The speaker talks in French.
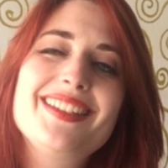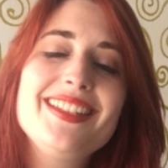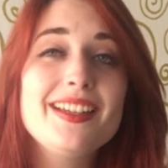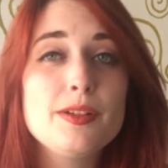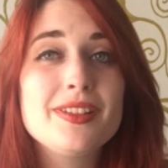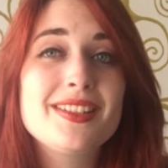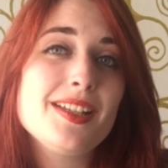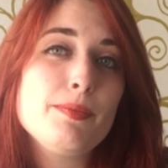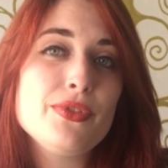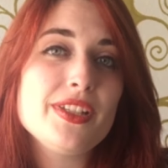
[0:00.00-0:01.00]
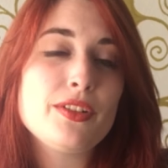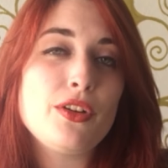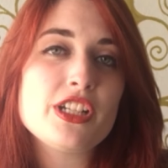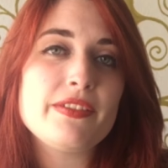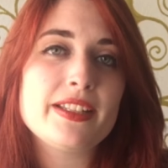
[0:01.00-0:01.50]
qui, est, le plus
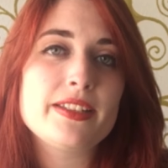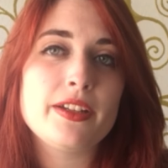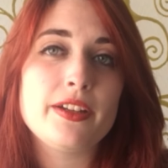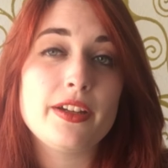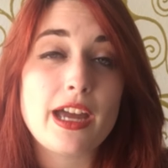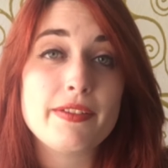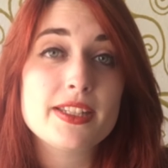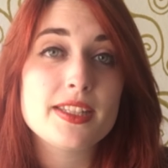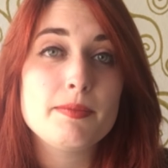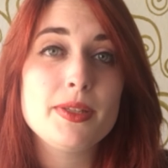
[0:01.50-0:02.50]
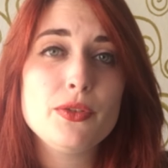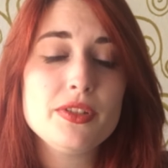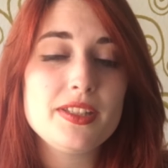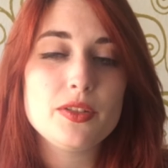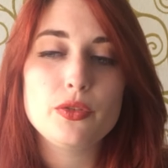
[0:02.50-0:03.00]
étrange avec, euh, cette BO,
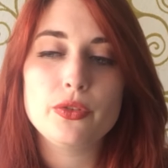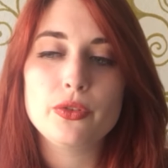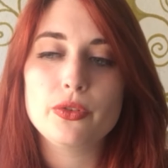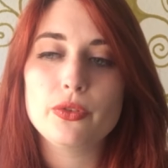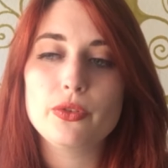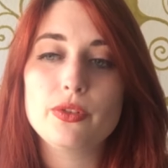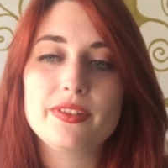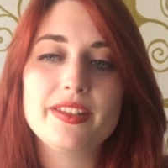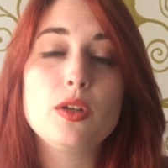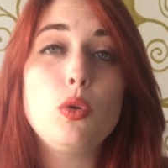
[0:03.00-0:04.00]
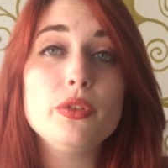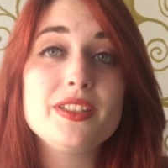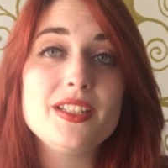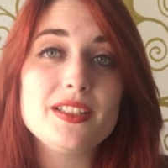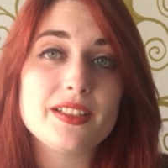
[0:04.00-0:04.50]
c'est que ces gros
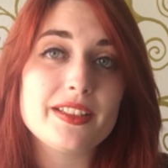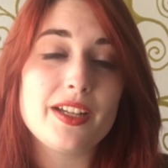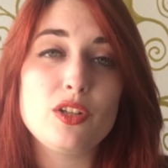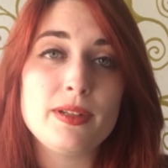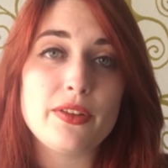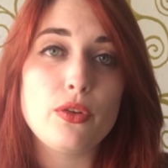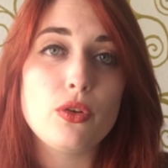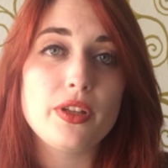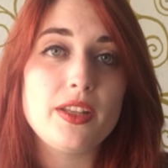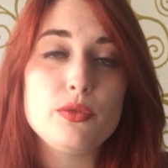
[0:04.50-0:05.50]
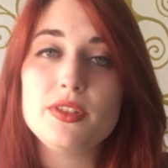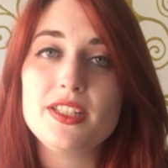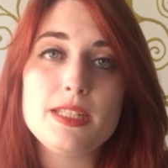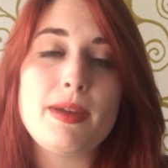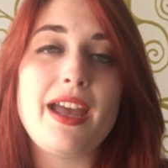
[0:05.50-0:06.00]
titres très commerciaux qu'on connaît tous
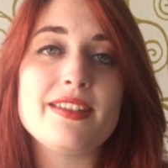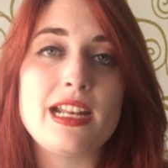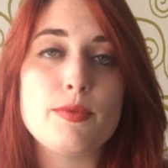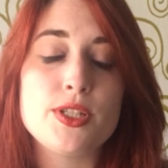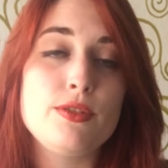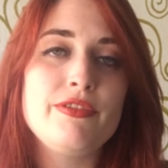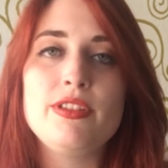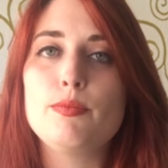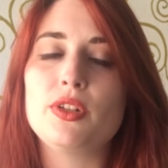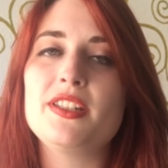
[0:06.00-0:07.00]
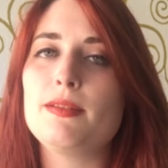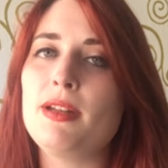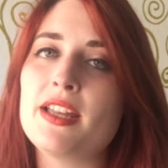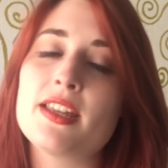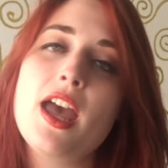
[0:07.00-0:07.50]
disparaissent à la moitié du film pour laisser
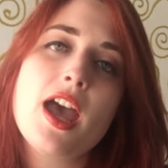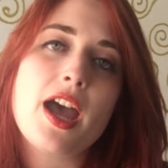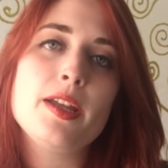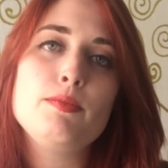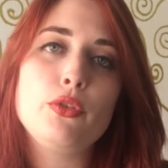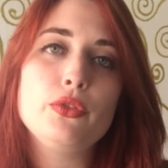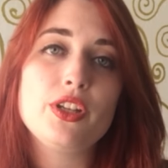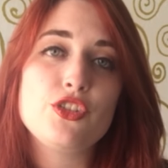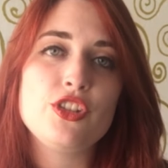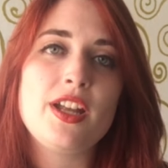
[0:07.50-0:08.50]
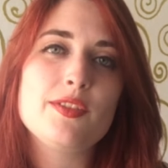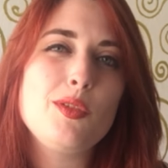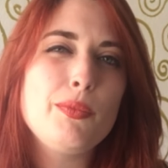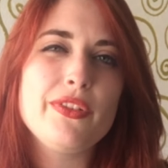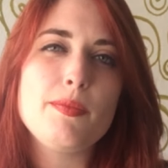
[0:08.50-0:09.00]
place à une bande originale
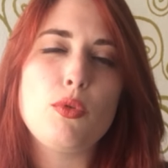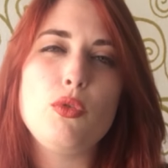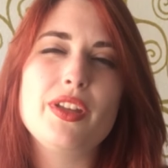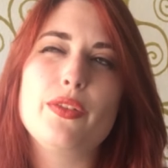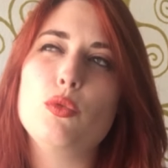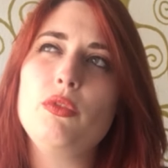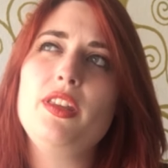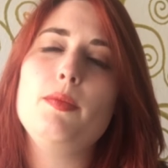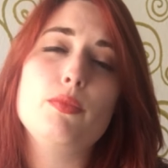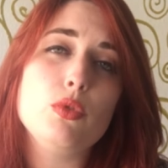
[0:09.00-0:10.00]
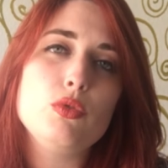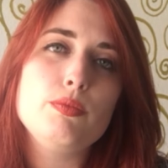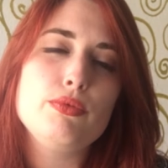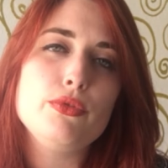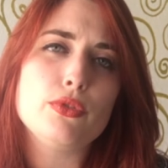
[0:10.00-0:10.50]
composée pour l'occasion qui est beaucoup
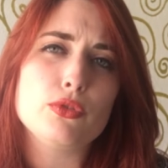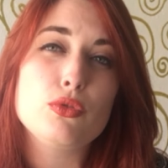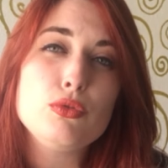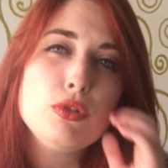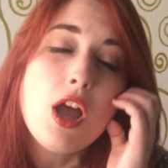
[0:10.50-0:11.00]
plus en dessous.